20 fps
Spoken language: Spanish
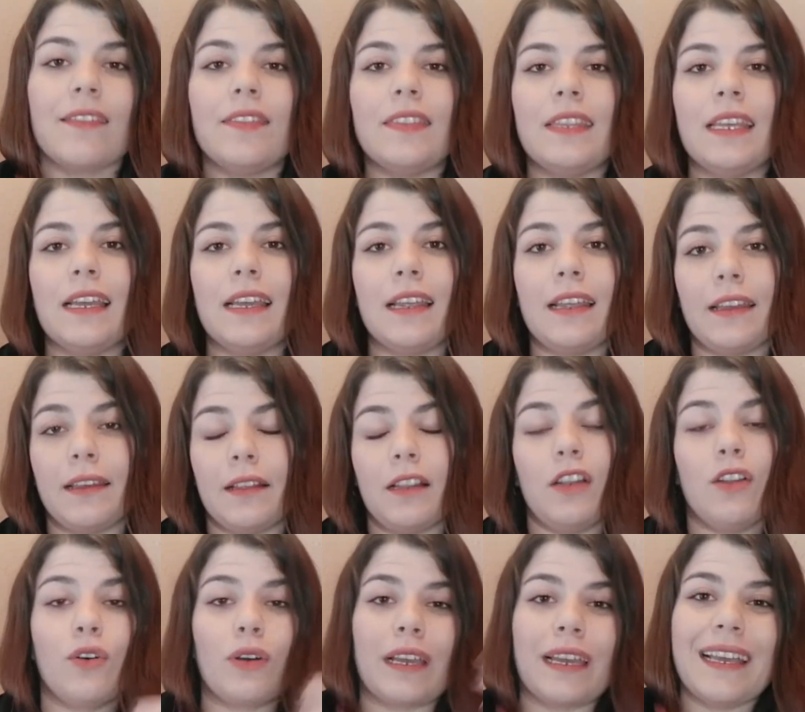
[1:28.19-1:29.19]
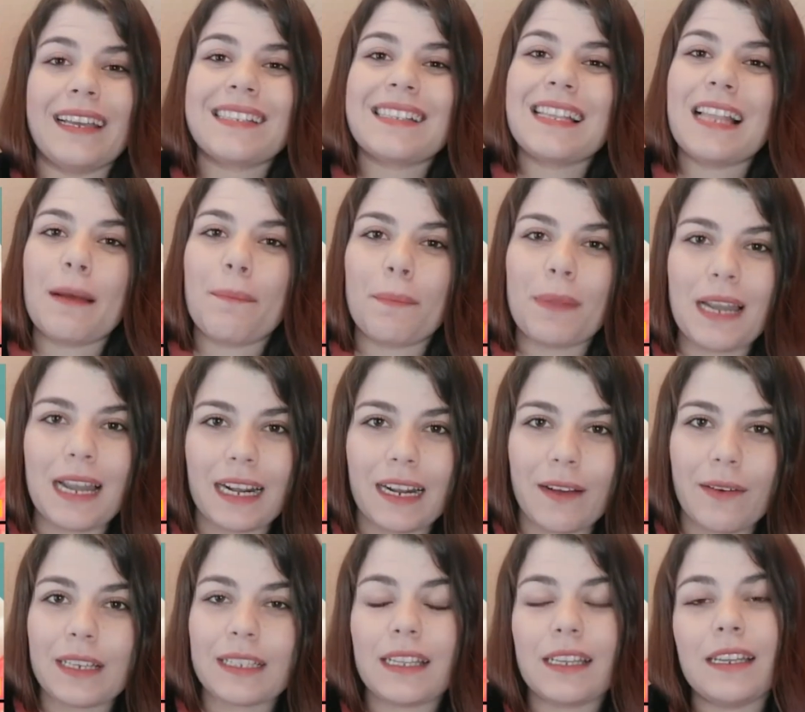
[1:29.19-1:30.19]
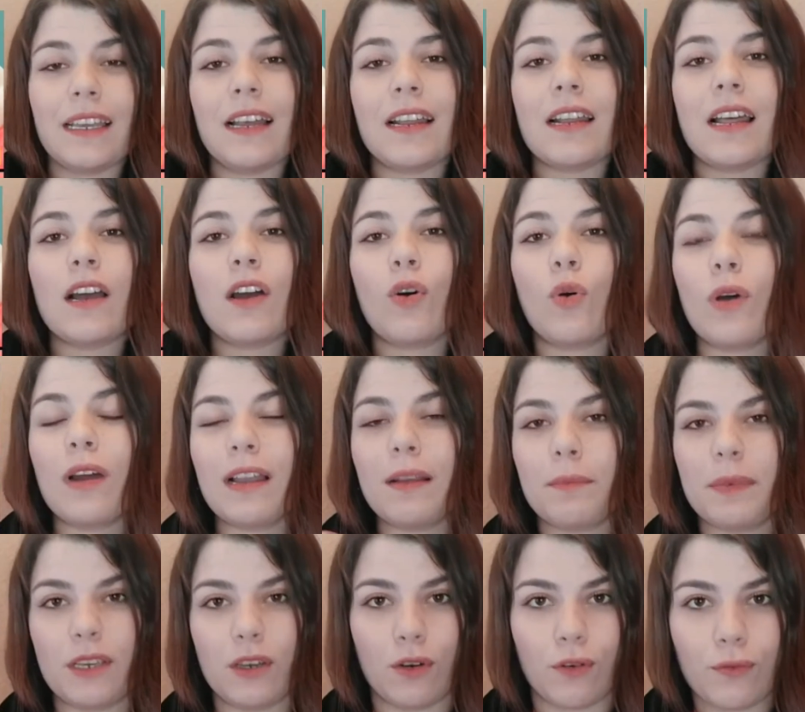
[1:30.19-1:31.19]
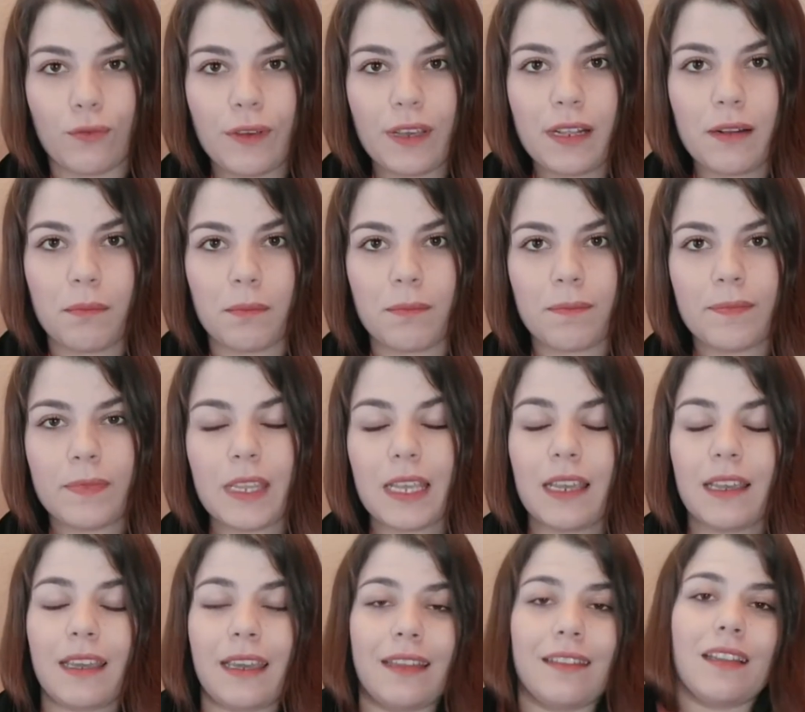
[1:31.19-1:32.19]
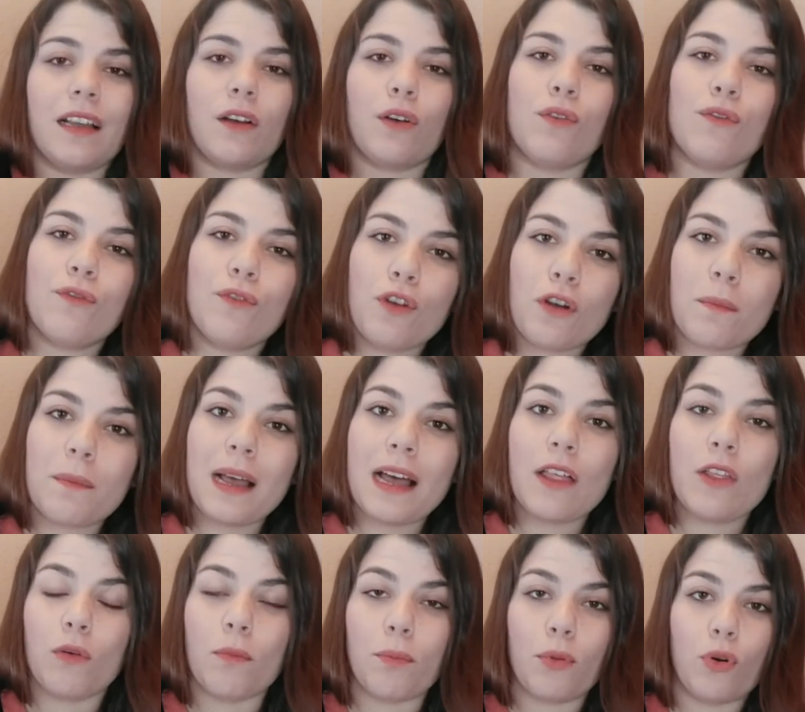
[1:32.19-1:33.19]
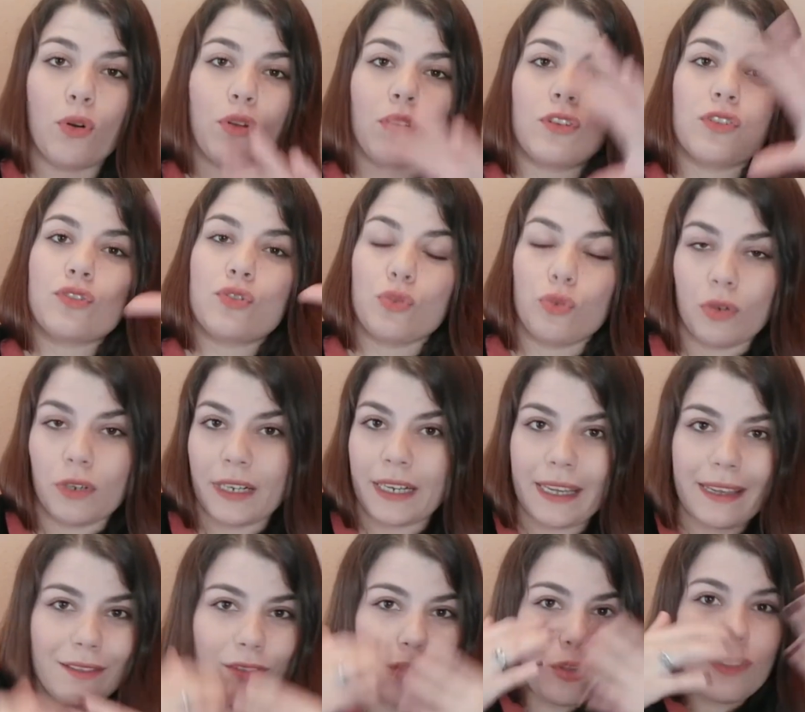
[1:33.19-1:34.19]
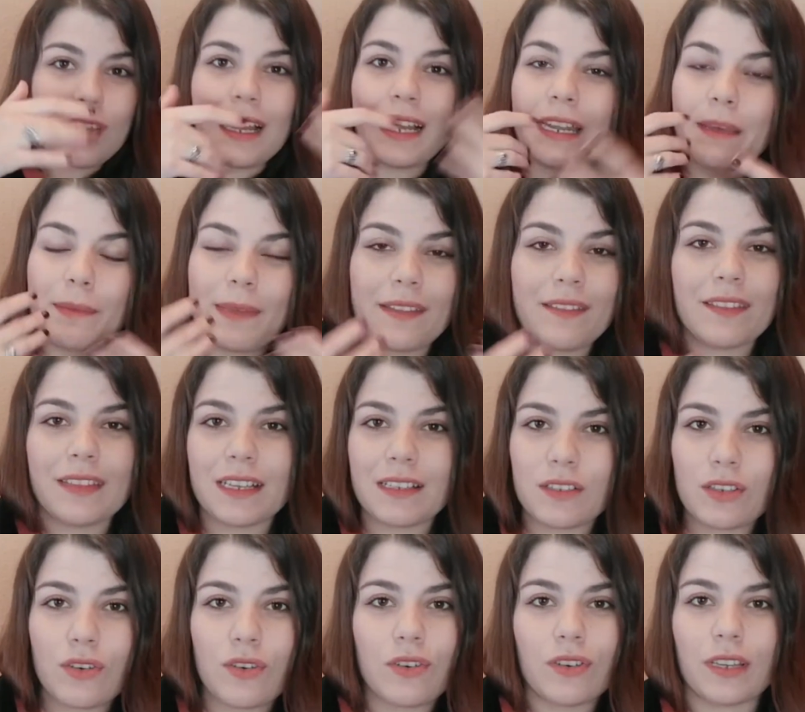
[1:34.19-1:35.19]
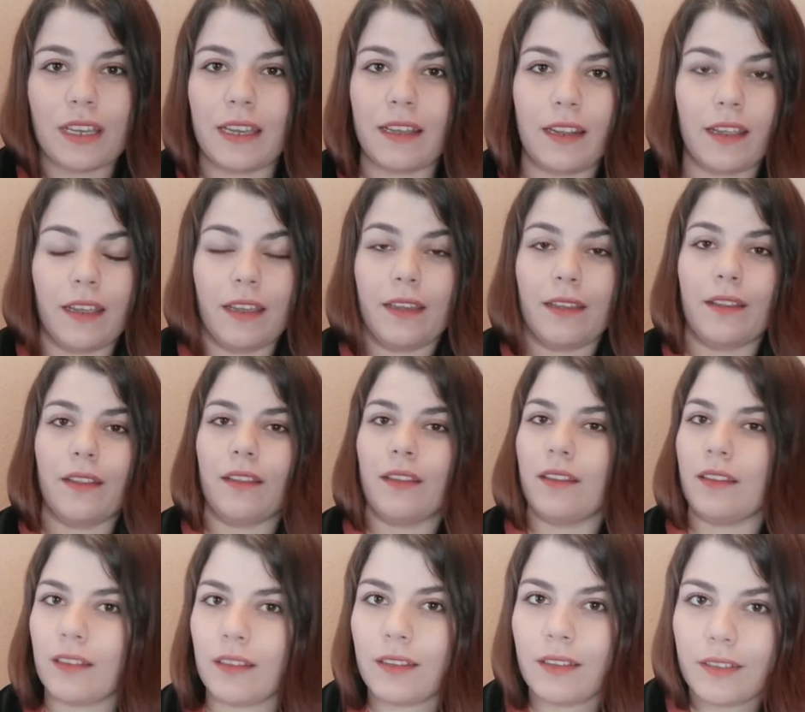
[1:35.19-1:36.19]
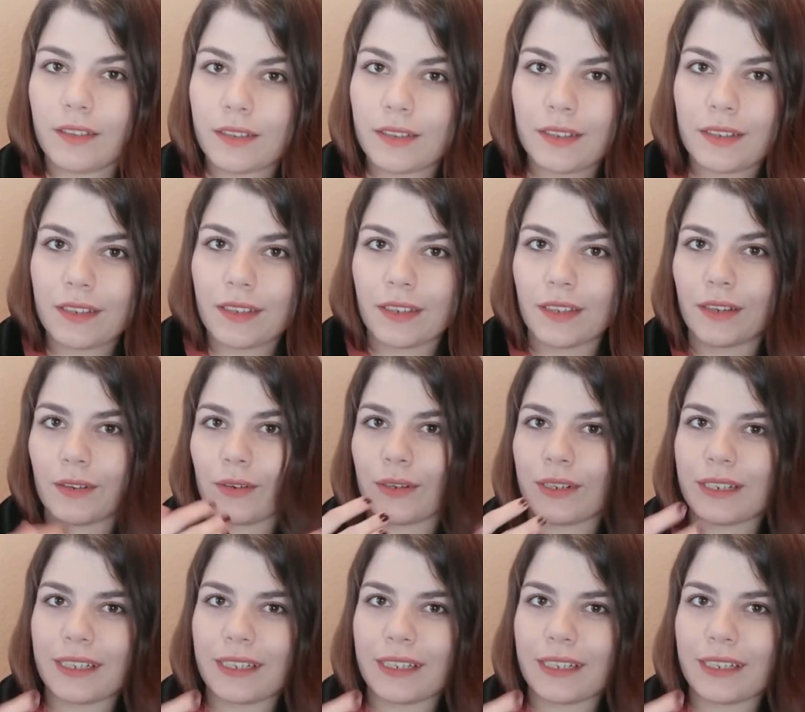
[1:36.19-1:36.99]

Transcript: de lo que es la placa bacteriana o el biofilm, que está conformado por sus restos de alimentación que, no